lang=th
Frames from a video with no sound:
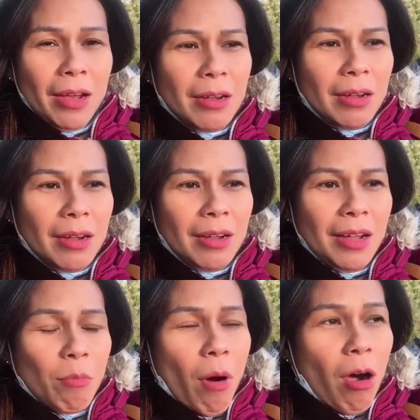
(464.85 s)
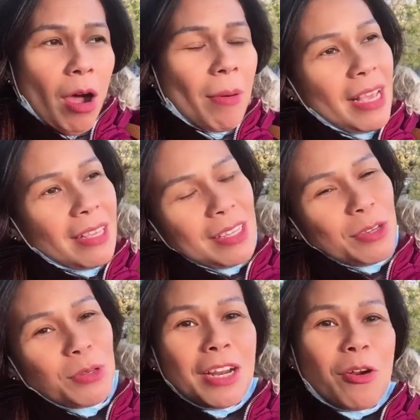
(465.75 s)
เออ หมอเขาว่าเนี่ยฉันอ
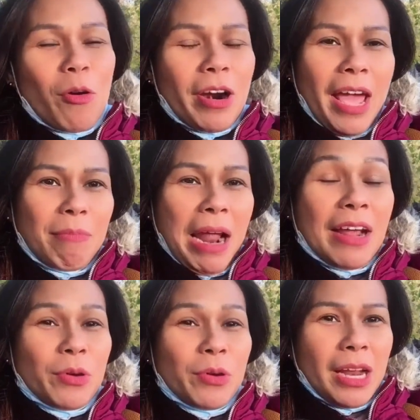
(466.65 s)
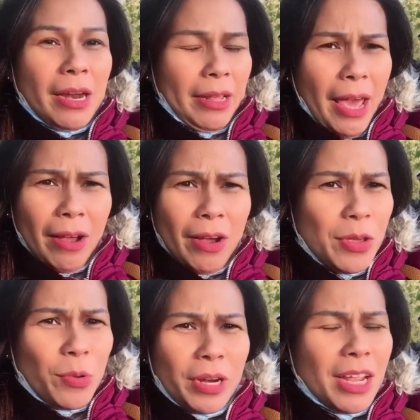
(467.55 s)
ยู่ที่โรงแรมนะทุ่นนี้นั่น แกก็อ
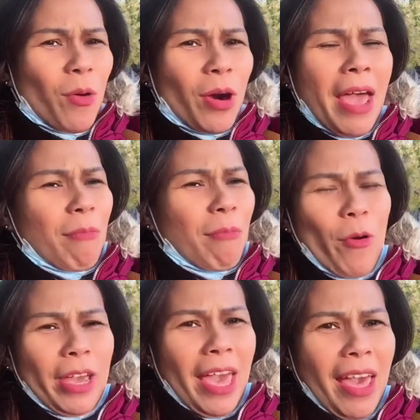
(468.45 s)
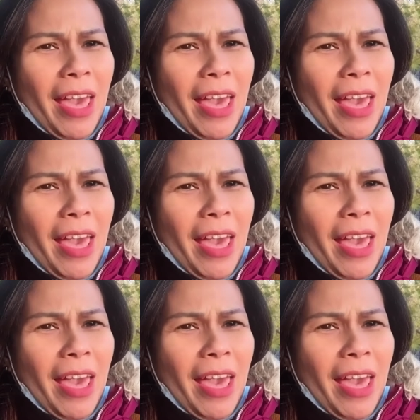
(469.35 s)
ยู่ที่โรงแรมของแก